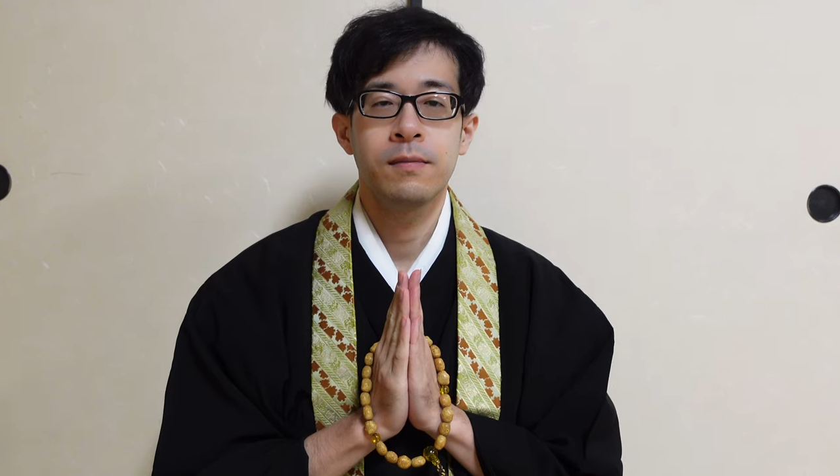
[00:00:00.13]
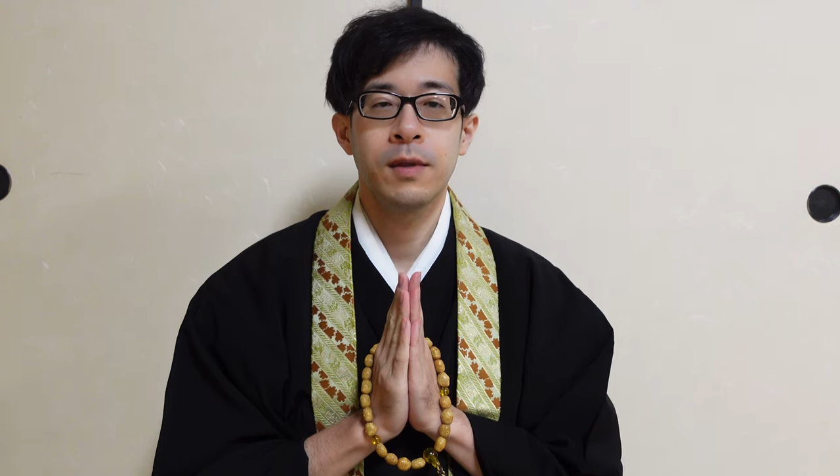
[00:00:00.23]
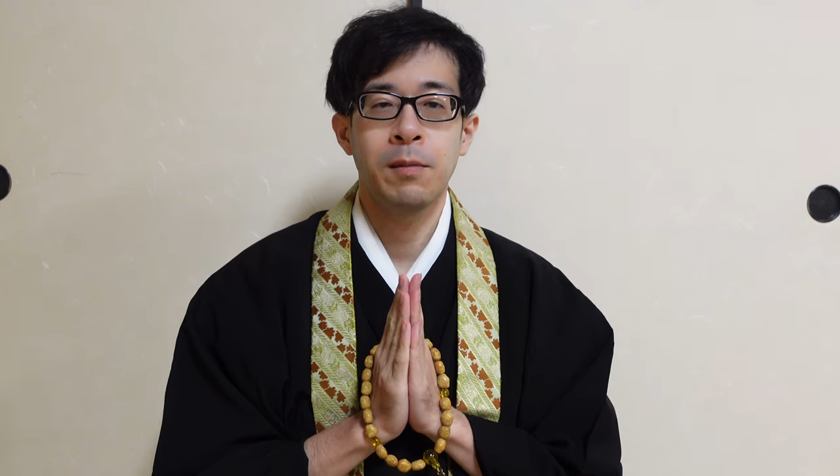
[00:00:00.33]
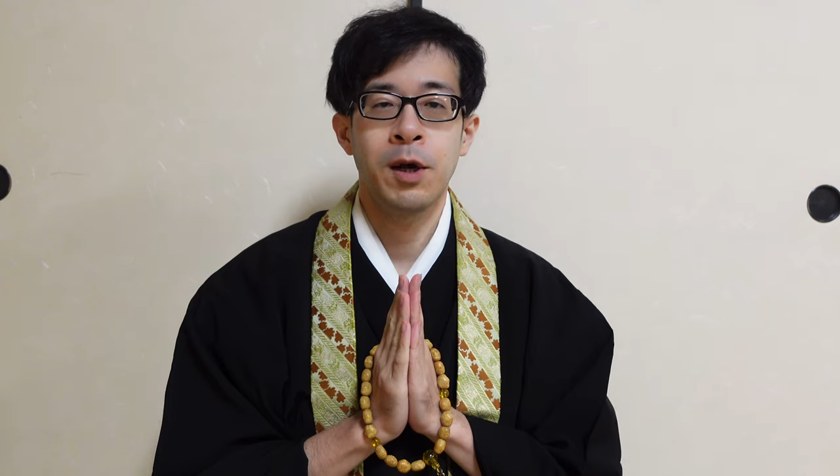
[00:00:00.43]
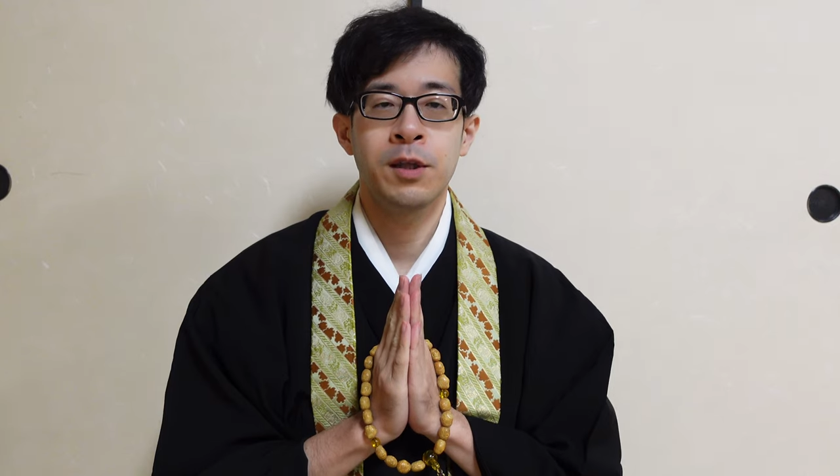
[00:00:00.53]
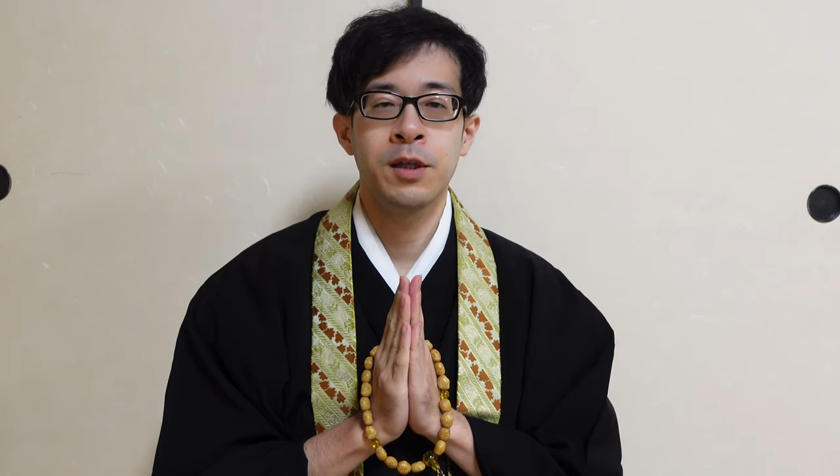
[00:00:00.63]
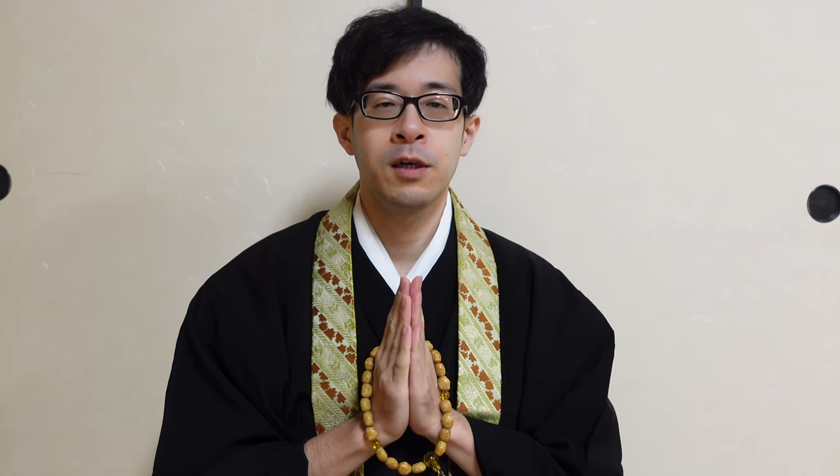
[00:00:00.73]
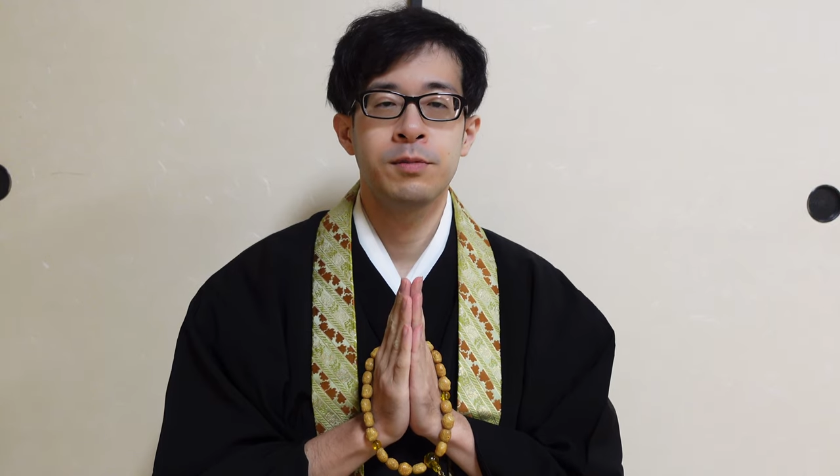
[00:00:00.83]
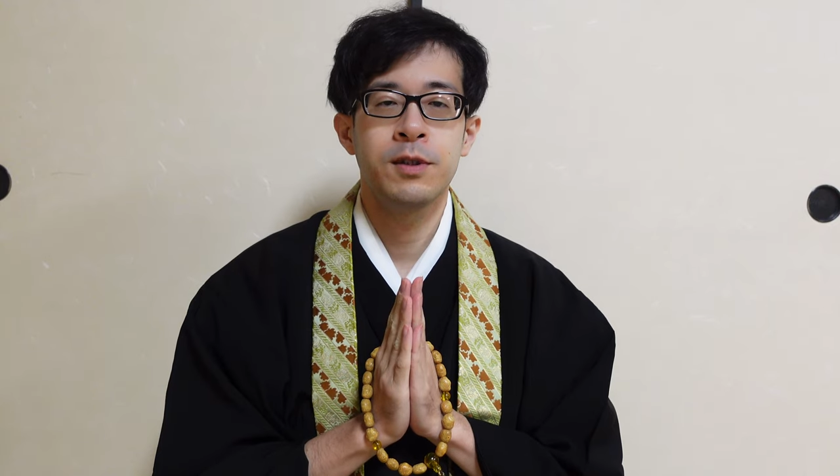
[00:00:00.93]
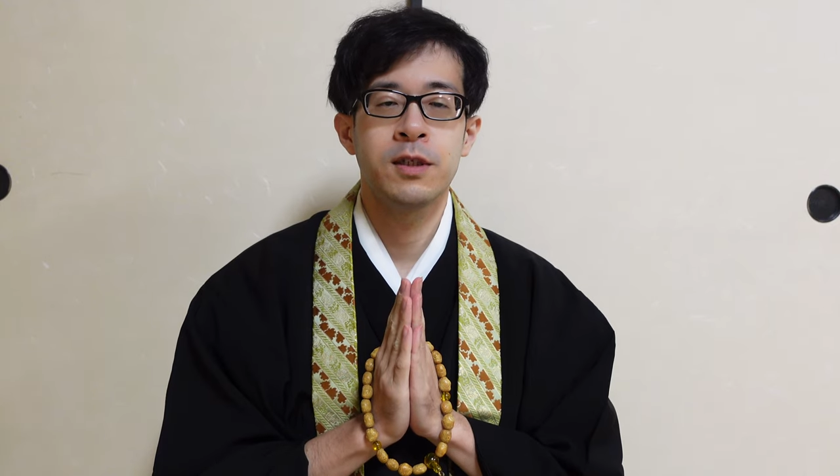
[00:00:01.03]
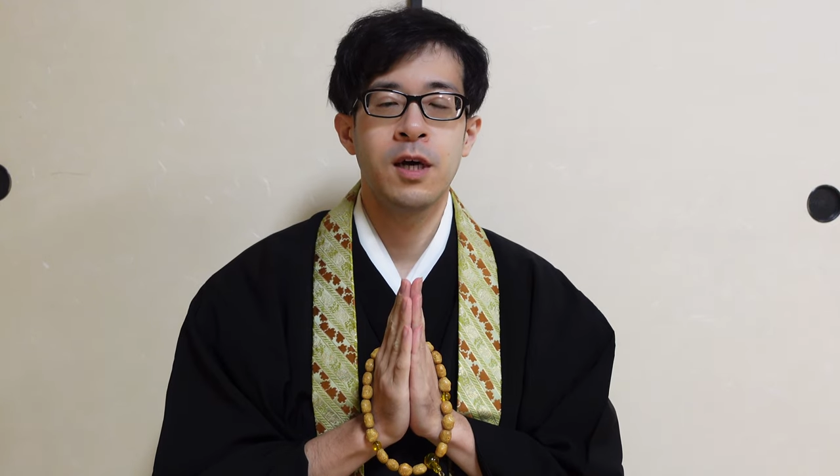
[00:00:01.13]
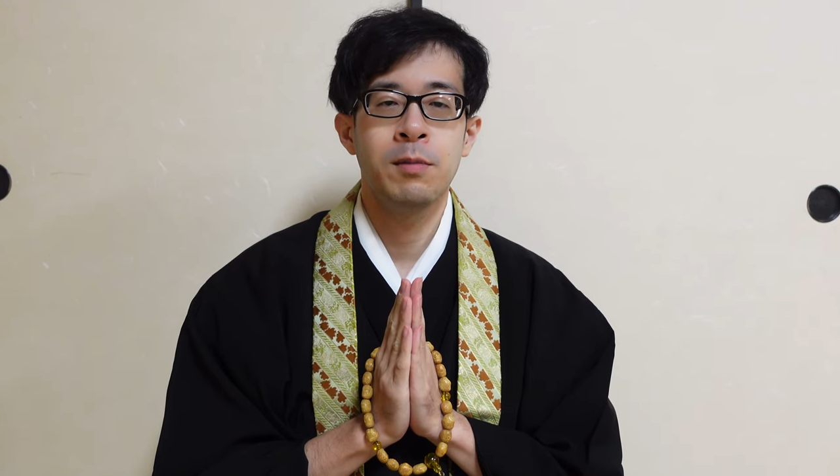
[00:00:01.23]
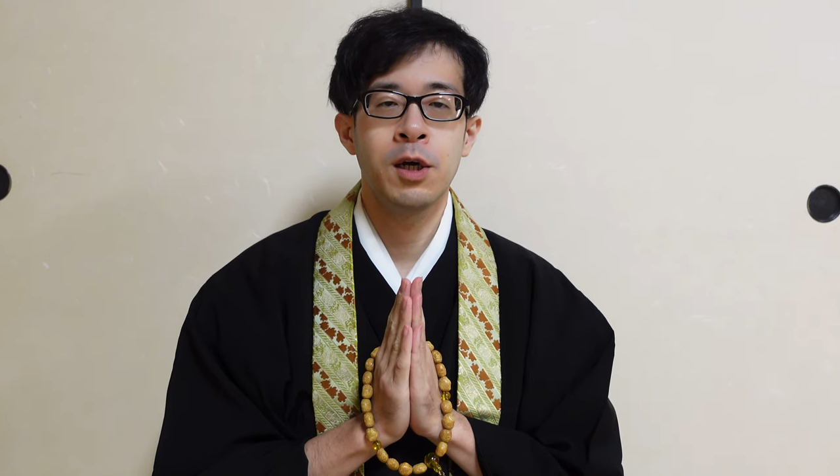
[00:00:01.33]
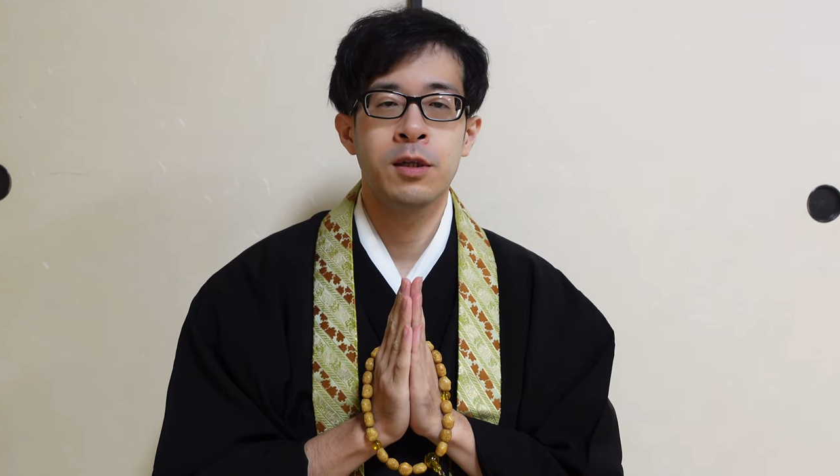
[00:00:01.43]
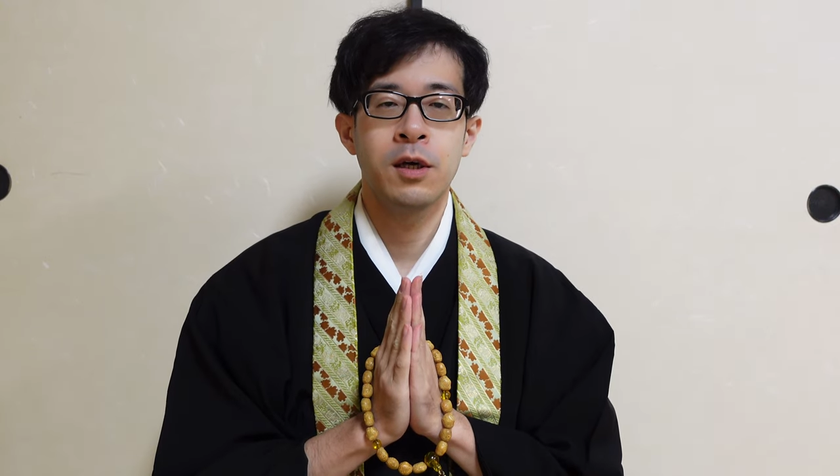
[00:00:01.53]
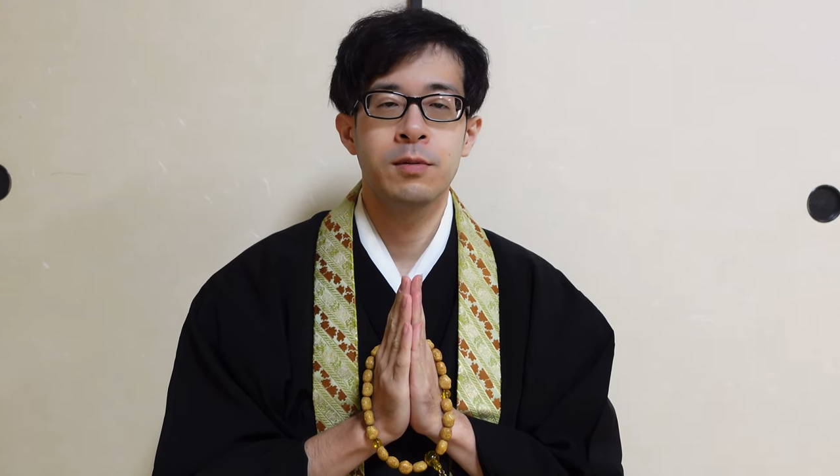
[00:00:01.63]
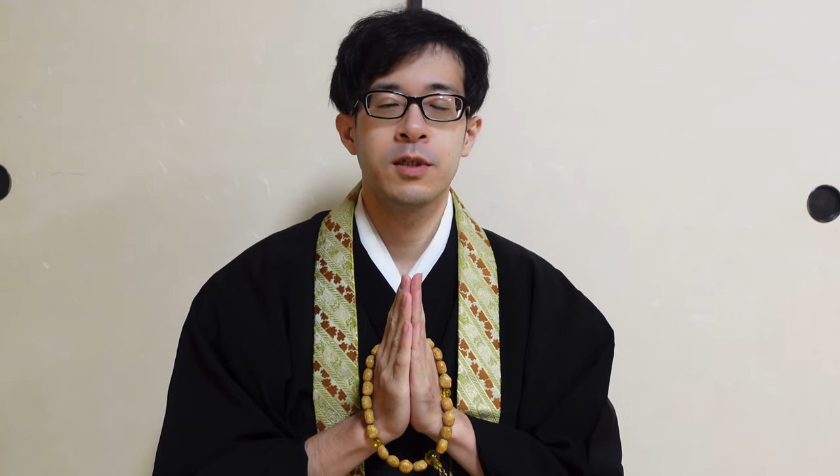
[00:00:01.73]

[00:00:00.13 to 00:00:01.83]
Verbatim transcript: ナマンダ仏ナマンダ